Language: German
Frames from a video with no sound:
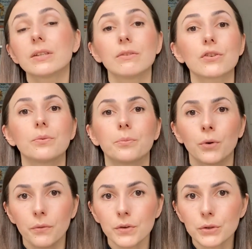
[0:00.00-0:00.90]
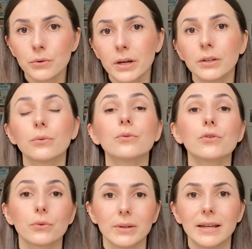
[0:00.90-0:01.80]
zwischen Professoren und
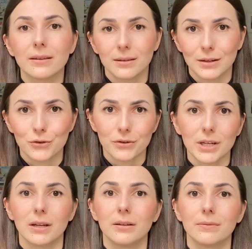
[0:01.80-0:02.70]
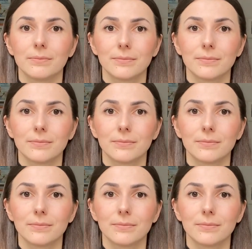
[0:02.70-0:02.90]
Studenten entsteht.